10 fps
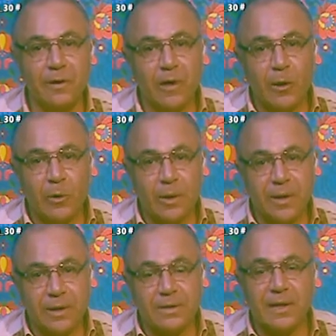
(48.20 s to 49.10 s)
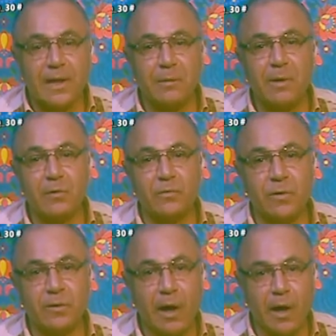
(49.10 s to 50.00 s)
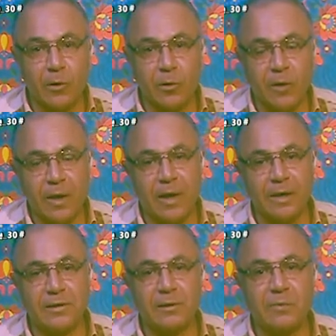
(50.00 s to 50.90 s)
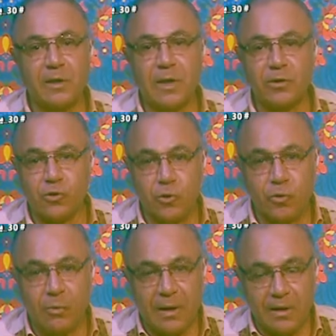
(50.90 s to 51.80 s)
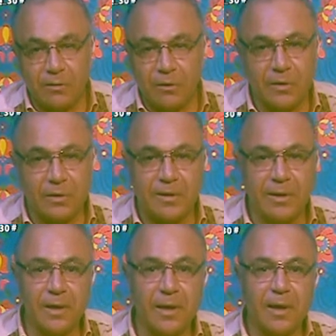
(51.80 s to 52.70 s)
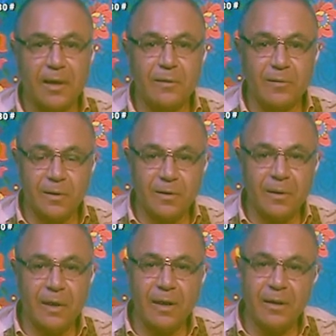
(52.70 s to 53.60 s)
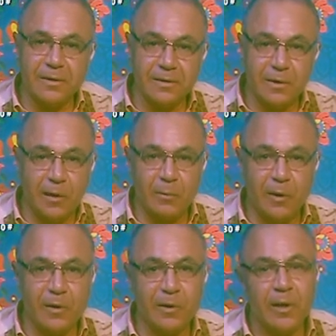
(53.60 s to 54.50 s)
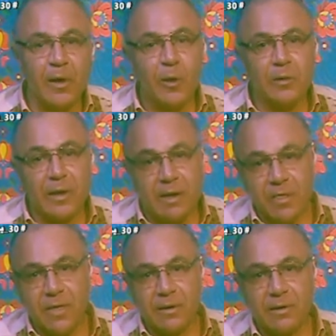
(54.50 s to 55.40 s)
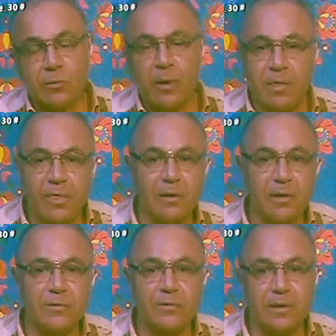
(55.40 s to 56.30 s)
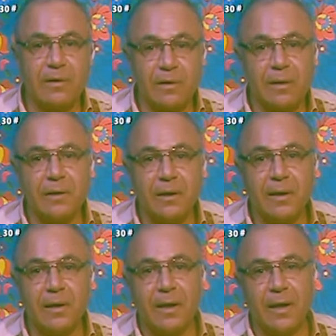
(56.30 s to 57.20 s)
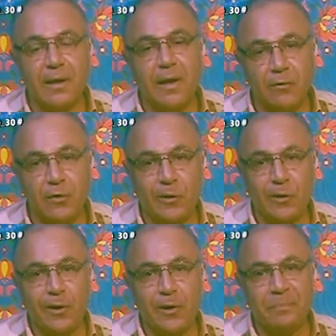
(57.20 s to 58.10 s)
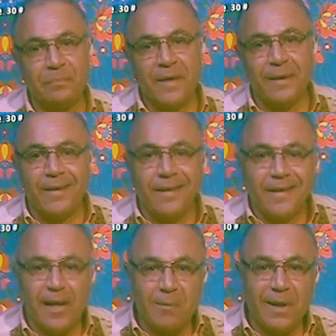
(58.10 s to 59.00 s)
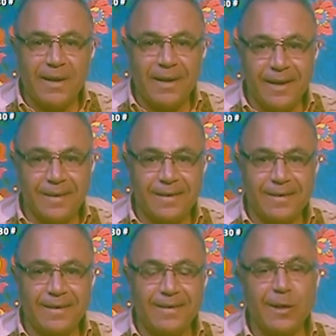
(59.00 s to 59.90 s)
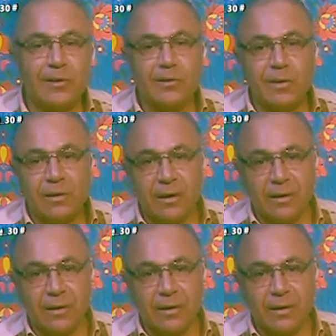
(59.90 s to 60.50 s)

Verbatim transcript: وساهمت في تحرر العديد من الشعوب الإفريقية ضد الاستعمار تأثرت وأثرت في جيرانها الأفارقة قبل أن نتطرق